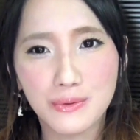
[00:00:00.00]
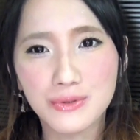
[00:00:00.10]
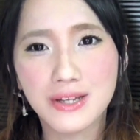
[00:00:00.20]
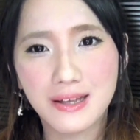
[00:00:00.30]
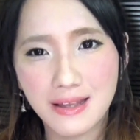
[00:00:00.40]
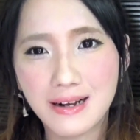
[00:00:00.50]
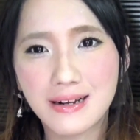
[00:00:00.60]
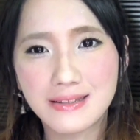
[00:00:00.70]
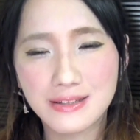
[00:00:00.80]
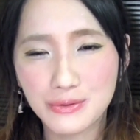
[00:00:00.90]
康的な
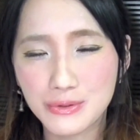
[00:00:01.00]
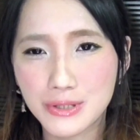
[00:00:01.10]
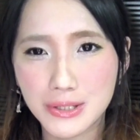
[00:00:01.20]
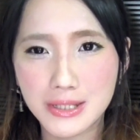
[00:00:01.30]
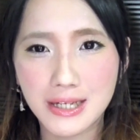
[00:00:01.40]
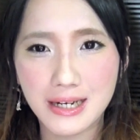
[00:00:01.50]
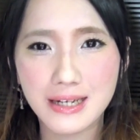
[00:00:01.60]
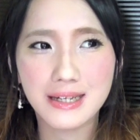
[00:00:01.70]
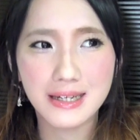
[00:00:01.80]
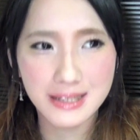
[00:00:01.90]
感じを作って
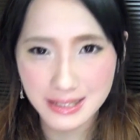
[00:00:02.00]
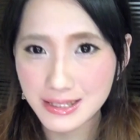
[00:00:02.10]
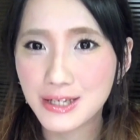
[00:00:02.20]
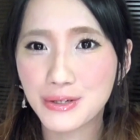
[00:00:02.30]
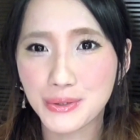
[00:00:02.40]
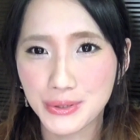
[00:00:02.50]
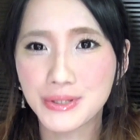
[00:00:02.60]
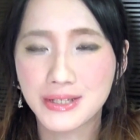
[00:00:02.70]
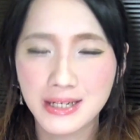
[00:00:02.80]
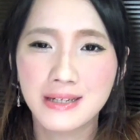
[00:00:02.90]
たいなっていう、